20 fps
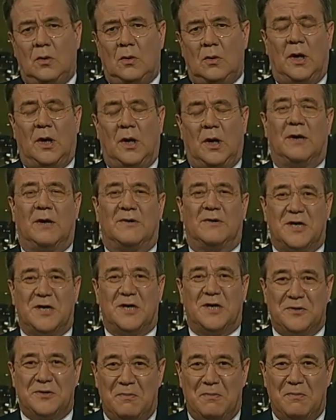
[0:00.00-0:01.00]
naja, was
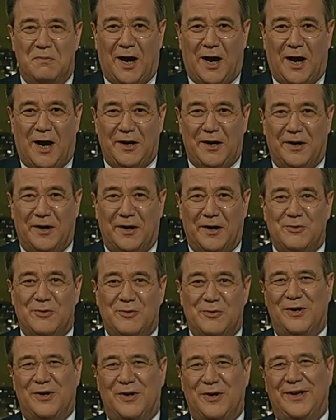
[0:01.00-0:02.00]
heißt wie meine anderen
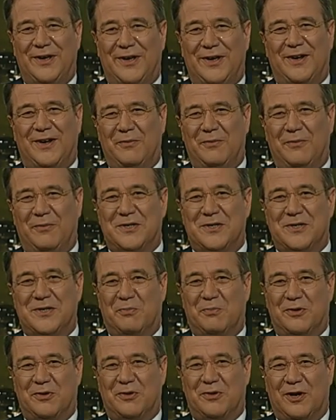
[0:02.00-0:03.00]
Amtskollegen, der
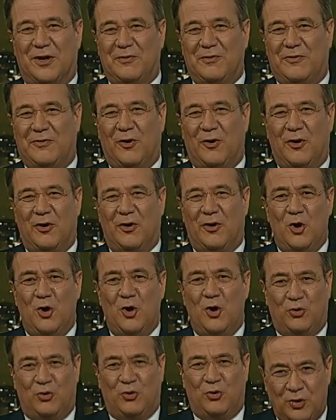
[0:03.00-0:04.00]
Ministerpräsident von
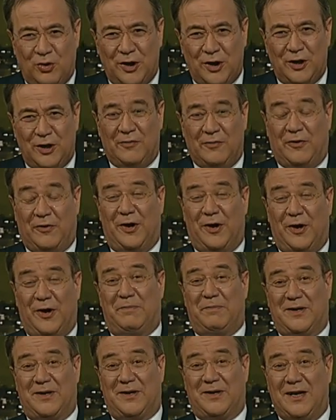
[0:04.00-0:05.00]
Thüringen, von der
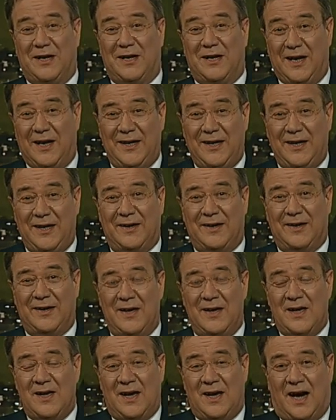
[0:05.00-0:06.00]
Partei Die Linke,
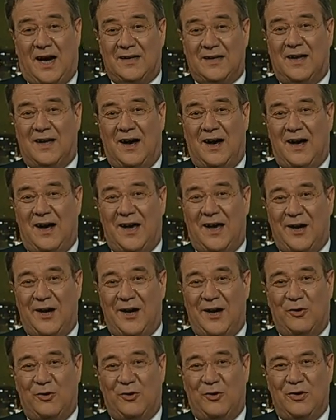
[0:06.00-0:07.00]
hat gerade
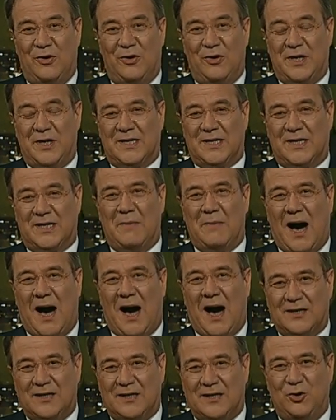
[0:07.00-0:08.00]
angekündigt, dass am
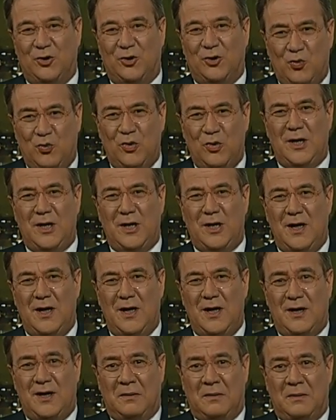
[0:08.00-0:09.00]
8. Juni
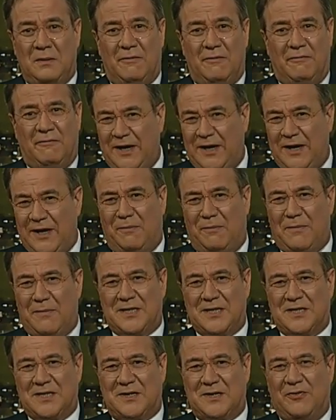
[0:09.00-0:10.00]
weder
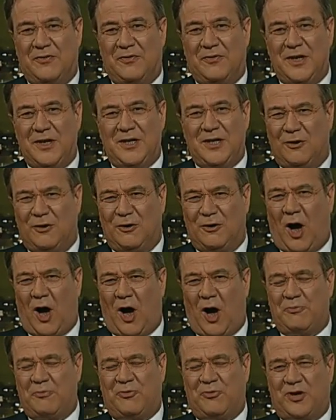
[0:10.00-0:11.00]
Maskenpflicht
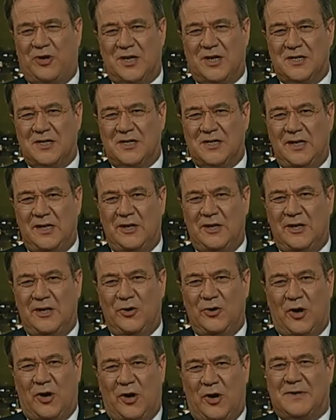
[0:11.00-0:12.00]
noch
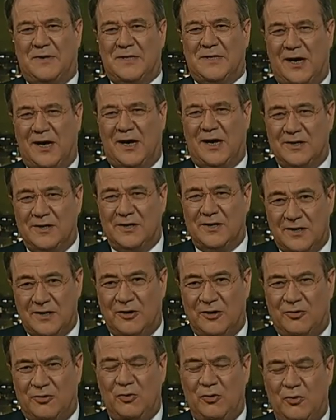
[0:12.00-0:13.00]
Abstandsregeln noch etwas anderes
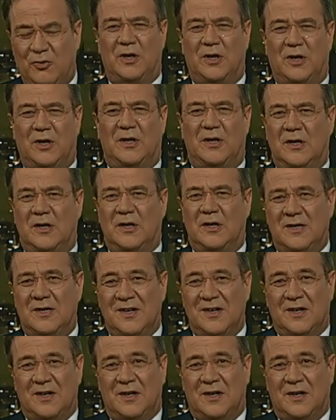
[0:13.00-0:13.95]
in Thüringen gilt.